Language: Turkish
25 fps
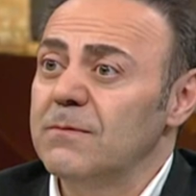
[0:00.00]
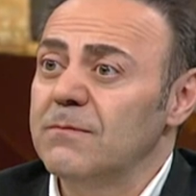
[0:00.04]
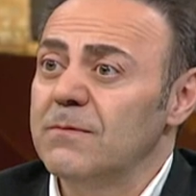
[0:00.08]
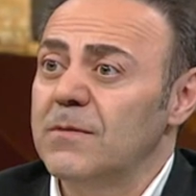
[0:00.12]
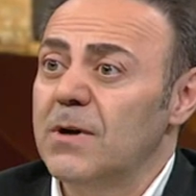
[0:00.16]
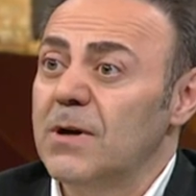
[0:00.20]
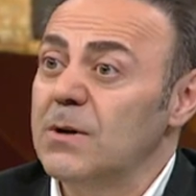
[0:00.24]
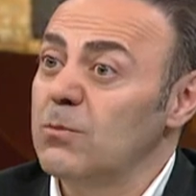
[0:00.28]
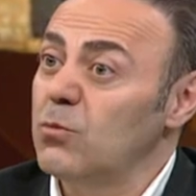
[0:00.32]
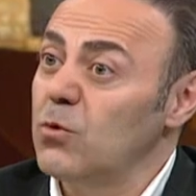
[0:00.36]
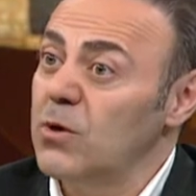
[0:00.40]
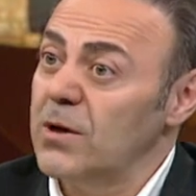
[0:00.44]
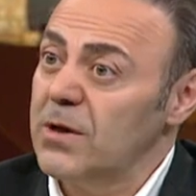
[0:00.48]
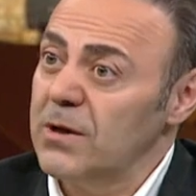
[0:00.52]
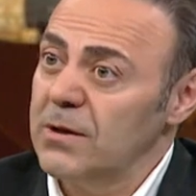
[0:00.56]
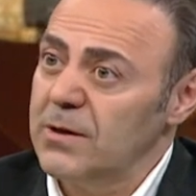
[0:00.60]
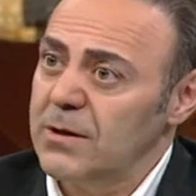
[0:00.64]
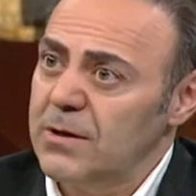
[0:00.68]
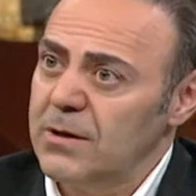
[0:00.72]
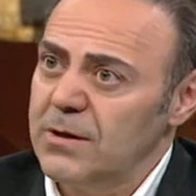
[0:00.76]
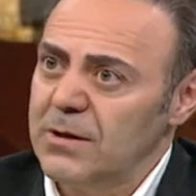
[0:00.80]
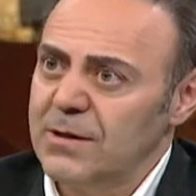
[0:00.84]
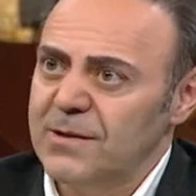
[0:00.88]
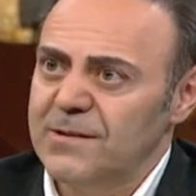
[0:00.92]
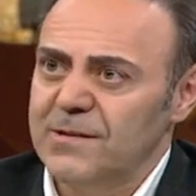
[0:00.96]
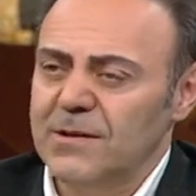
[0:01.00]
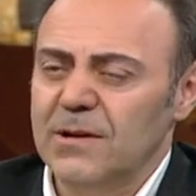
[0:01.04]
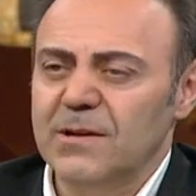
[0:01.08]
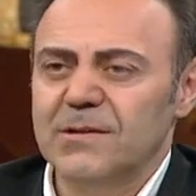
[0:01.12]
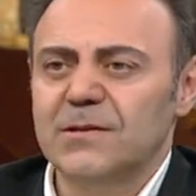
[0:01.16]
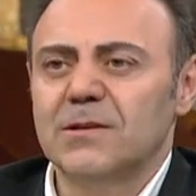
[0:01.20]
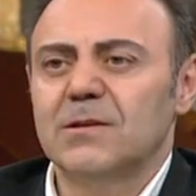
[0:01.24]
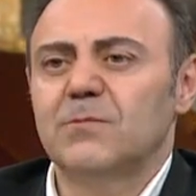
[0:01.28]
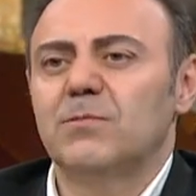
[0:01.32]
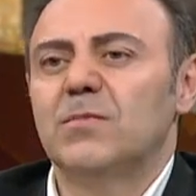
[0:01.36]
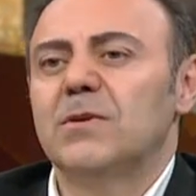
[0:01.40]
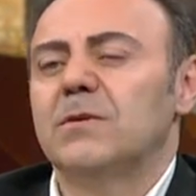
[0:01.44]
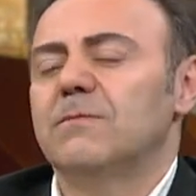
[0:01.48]
var bu arada hani
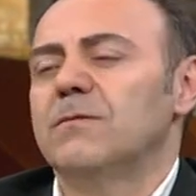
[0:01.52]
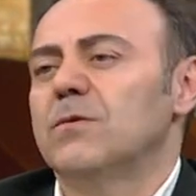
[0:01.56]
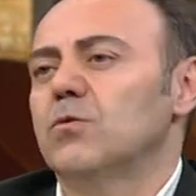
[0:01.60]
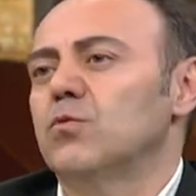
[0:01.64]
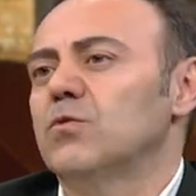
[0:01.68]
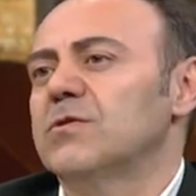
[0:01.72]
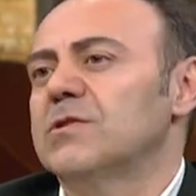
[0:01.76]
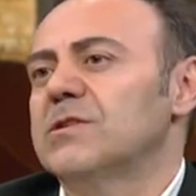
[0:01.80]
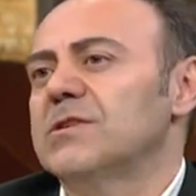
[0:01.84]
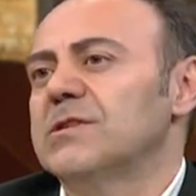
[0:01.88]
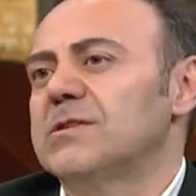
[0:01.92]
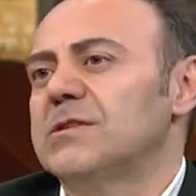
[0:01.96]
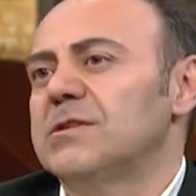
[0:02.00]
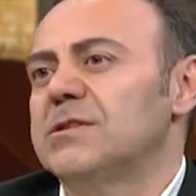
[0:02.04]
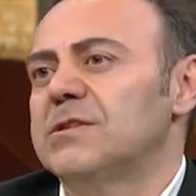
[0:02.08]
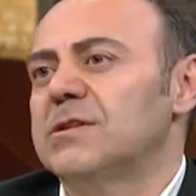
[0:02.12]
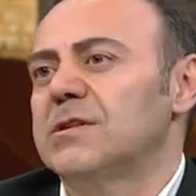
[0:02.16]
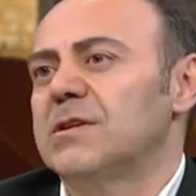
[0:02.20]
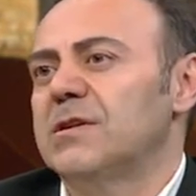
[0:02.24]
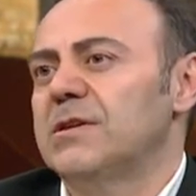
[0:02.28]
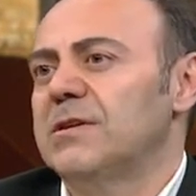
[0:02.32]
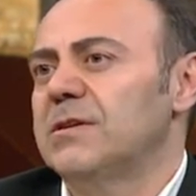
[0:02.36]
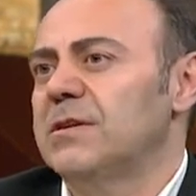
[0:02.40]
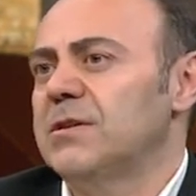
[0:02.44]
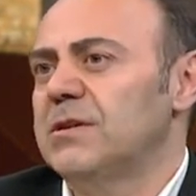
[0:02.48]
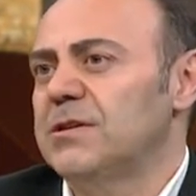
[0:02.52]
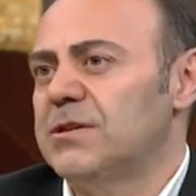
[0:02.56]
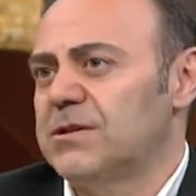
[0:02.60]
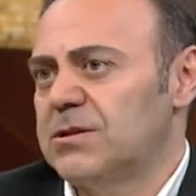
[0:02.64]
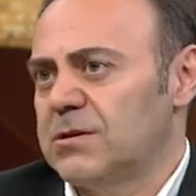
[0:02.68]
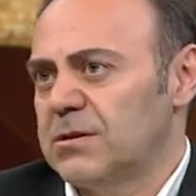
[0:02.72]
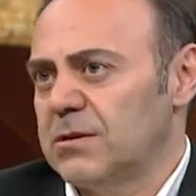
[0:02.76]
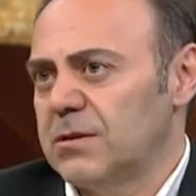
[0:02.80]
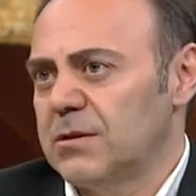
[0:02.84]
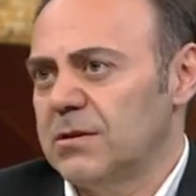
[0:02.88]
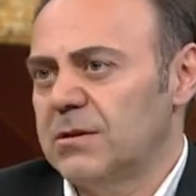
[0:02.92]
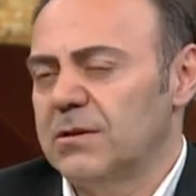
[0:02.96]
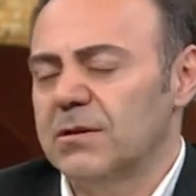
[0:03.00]
siyaset bilim ve uluslararası hı hı. ilişkileri de hiç
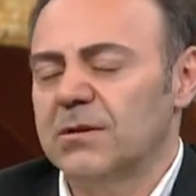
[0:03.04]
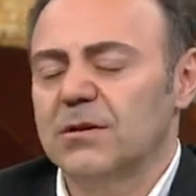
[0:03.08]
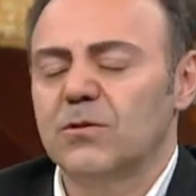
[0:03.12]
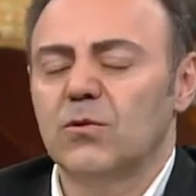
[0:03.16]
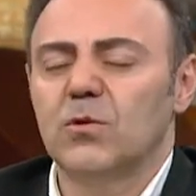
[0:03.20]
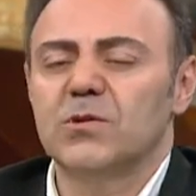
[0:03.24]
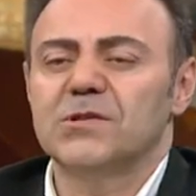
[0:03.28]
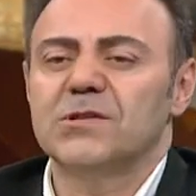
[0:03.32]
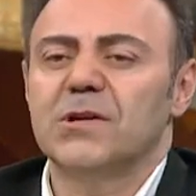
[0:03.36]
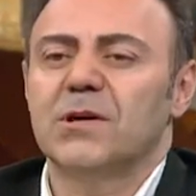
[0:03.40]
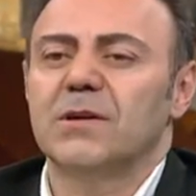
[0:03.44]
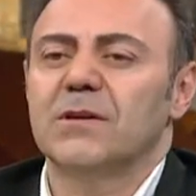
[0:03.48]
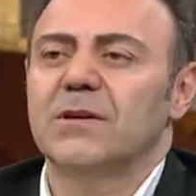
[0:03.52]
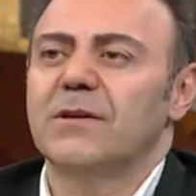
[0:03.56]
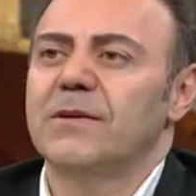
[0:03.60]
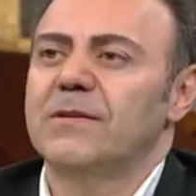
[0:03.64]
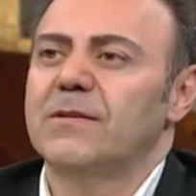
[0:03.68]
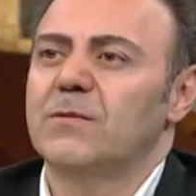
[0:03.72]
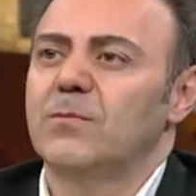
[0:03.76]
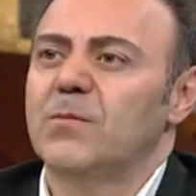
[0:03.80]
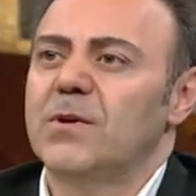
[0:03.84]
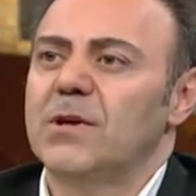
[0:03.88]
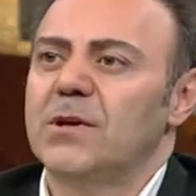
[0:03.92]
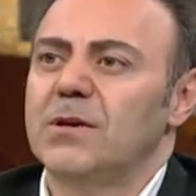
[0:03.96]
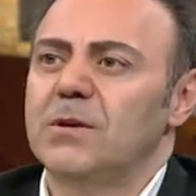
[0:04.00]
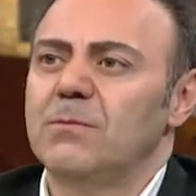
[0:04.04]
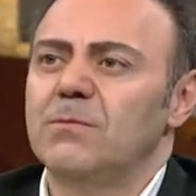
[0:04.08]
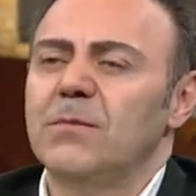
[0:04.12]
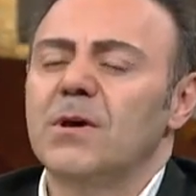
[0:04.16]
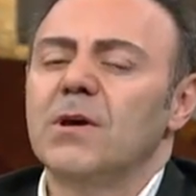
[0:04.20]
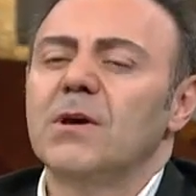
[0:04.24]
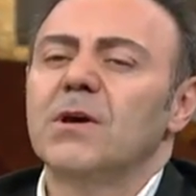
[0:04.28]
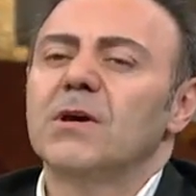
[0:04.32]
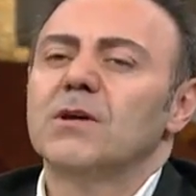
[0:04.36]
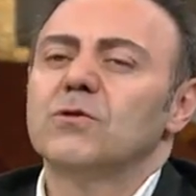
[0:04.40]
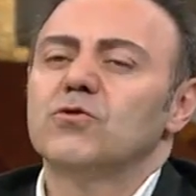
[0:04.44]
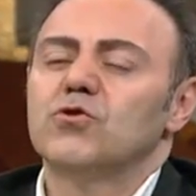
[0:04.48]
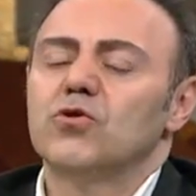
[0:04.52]
e, göz ardı etmeyelim.
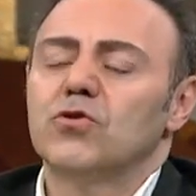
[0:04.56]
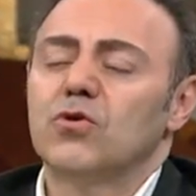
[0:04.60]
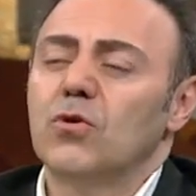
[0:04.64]
Çünkü